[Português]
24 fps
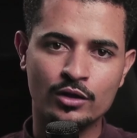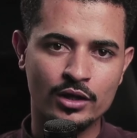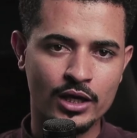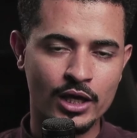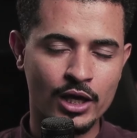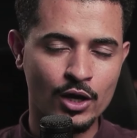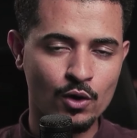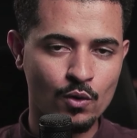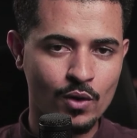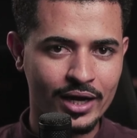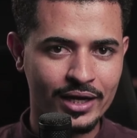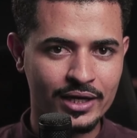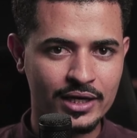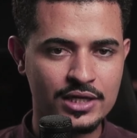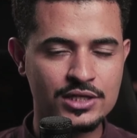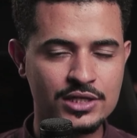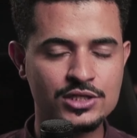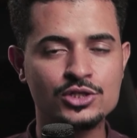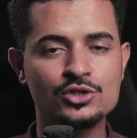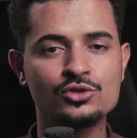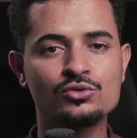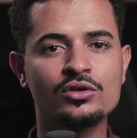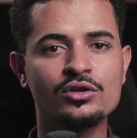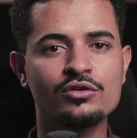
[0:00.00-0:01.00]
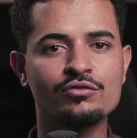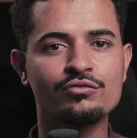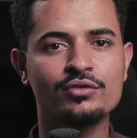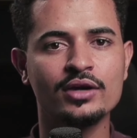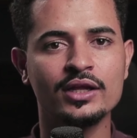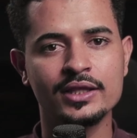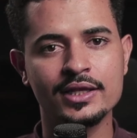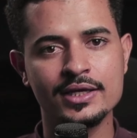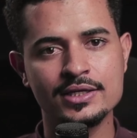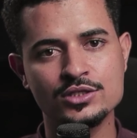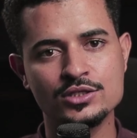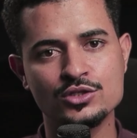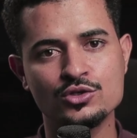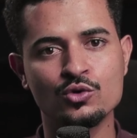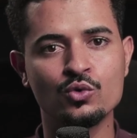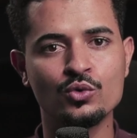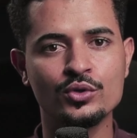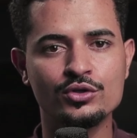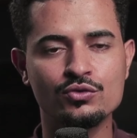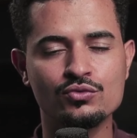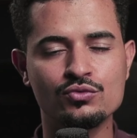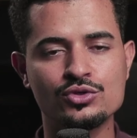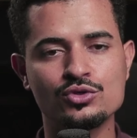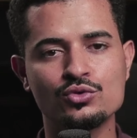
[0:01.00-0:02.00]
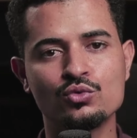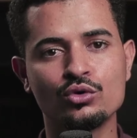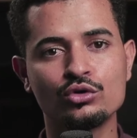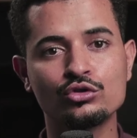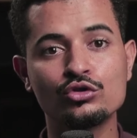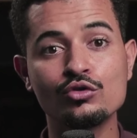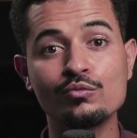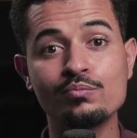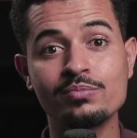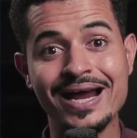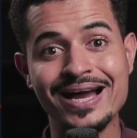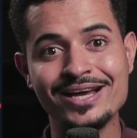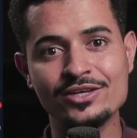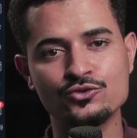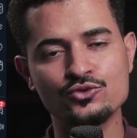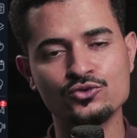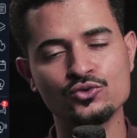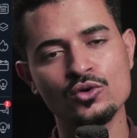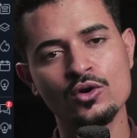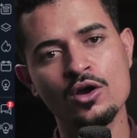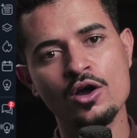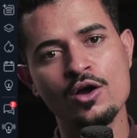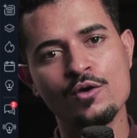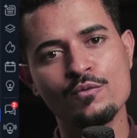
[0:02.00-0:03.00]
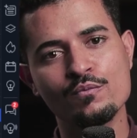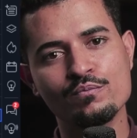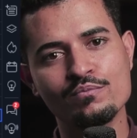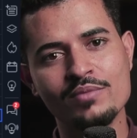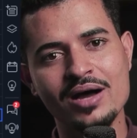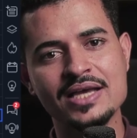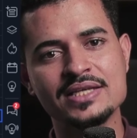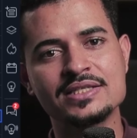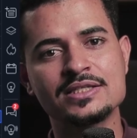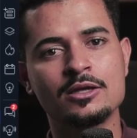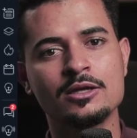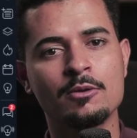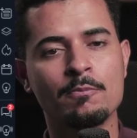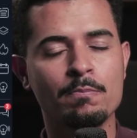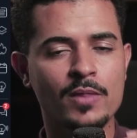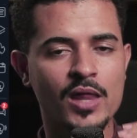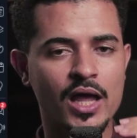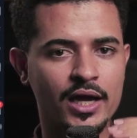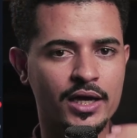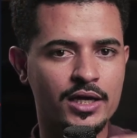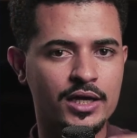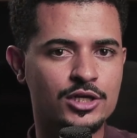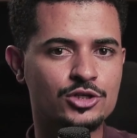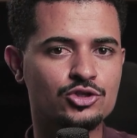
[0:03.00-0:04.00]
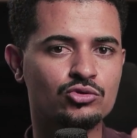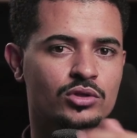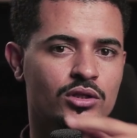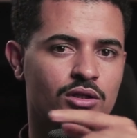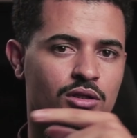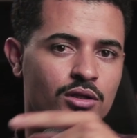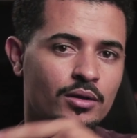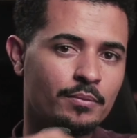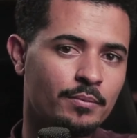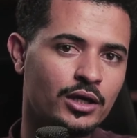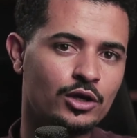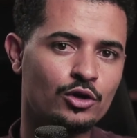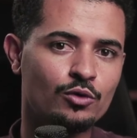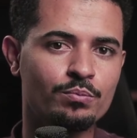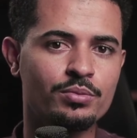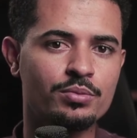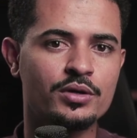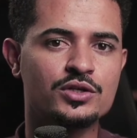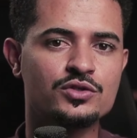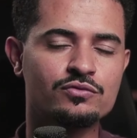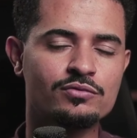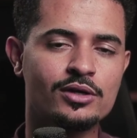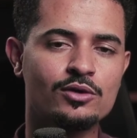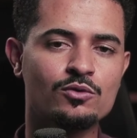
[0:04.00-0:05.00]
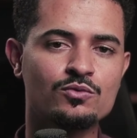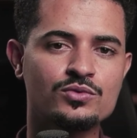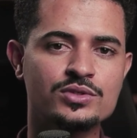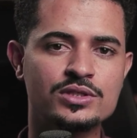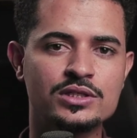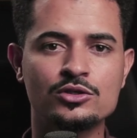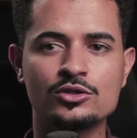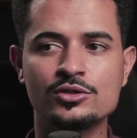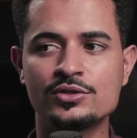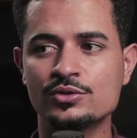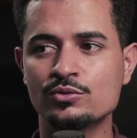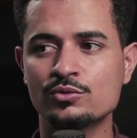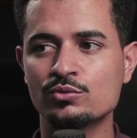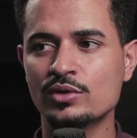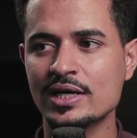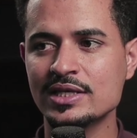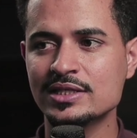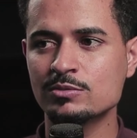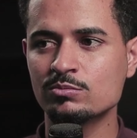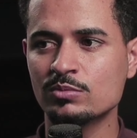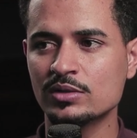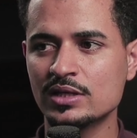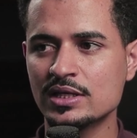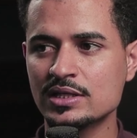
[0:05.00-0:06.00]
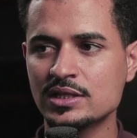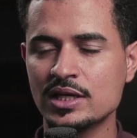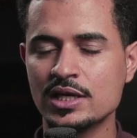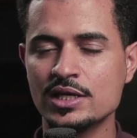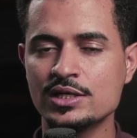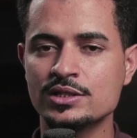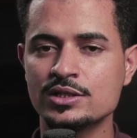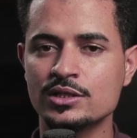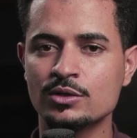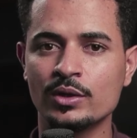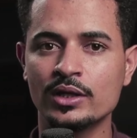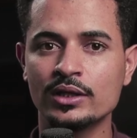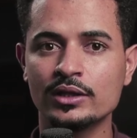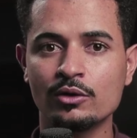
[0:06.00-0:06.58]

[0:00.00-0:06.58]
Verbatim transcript: Eu acredito que vai ter esse ruído de curto prazo, mas acredito também que o preço vai conseguir segurar acima dessa região.